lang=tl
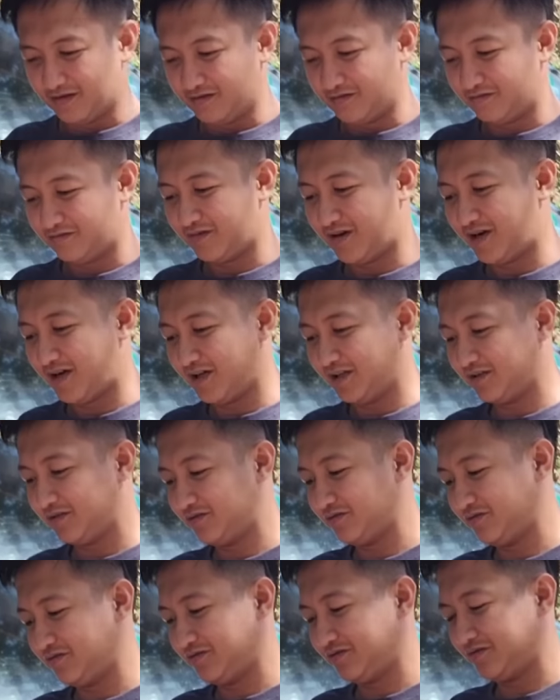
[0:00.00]
1, 2,
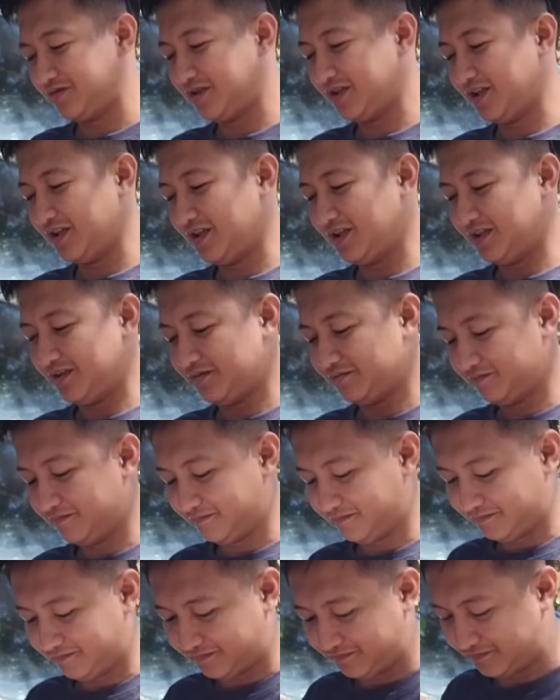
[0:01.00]
3, 4,
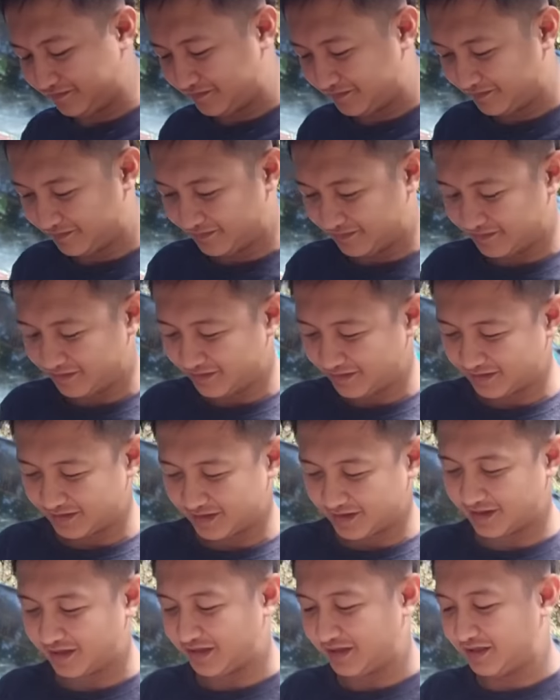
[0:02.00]

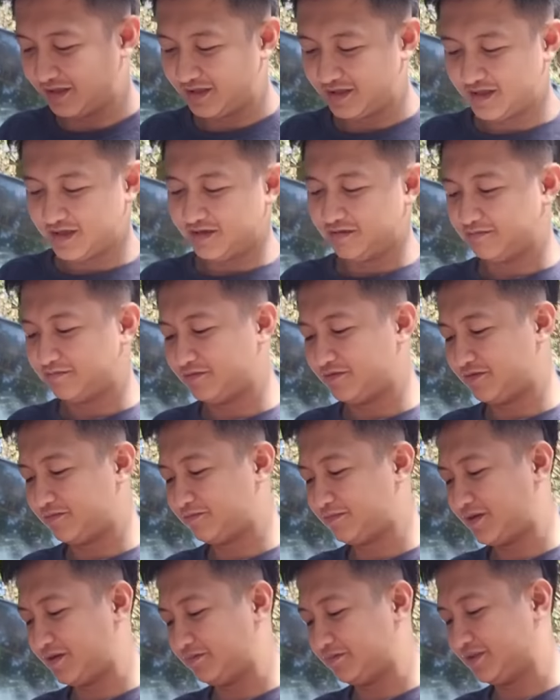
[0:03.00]

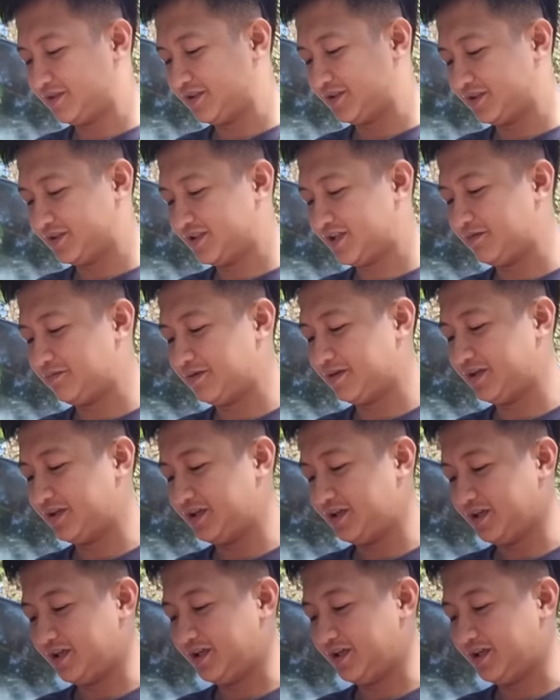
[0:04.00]
5, 6, 7, 8, 9, 10, 11, 13, 14, 15, 16, 17, 18, 19, 20, 21, 22, 23, 24,